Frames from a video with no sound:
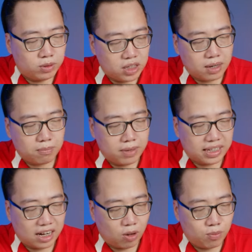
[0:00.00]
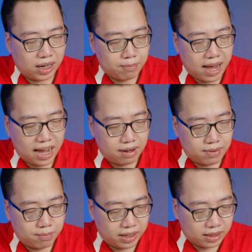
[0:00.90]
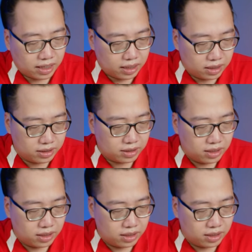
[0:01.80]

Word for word: hôm trước mình đã có một cái bảng mà mình tính thử